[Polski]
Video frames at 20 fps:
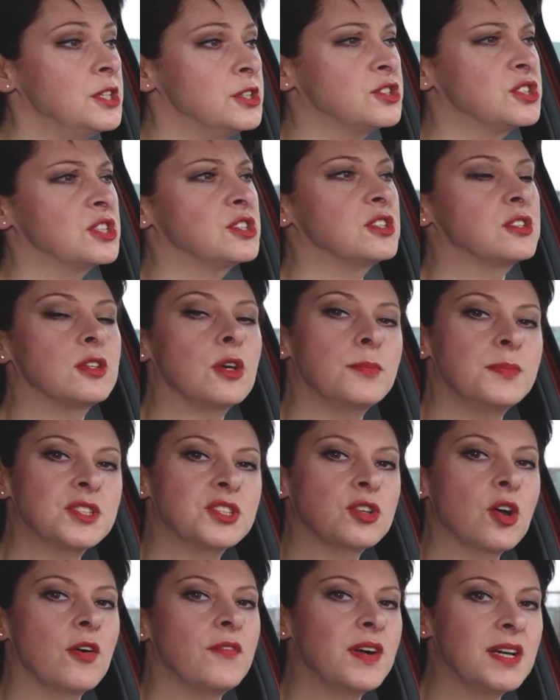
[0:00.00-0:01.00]
I trzecie to
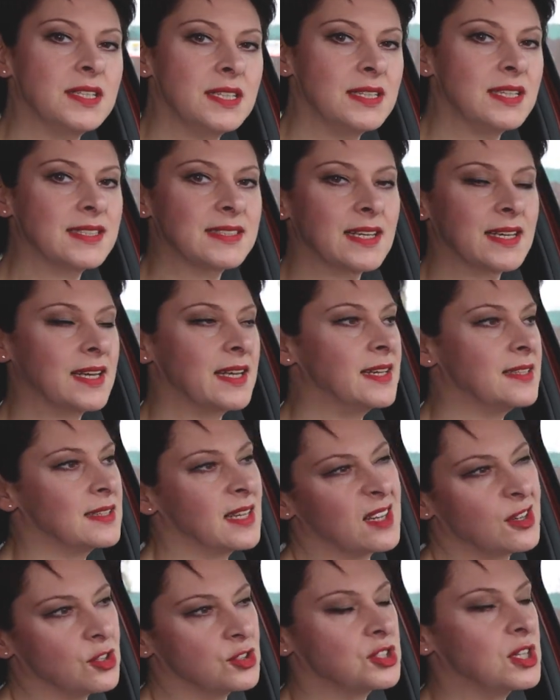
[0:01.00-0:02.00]
myszkowanie na
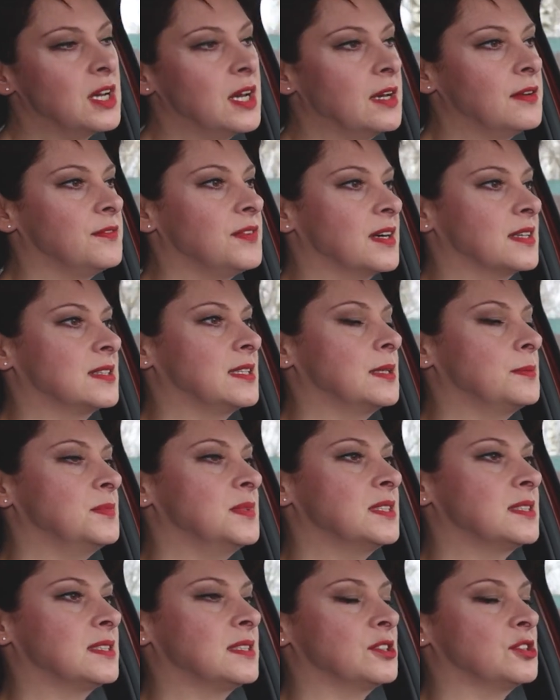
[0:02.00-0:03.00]
zakrętach, choć
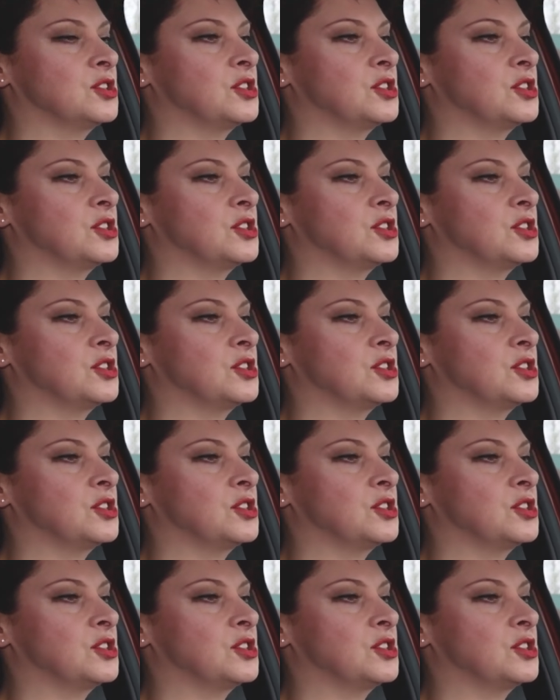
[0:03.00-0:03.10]
faktem jest,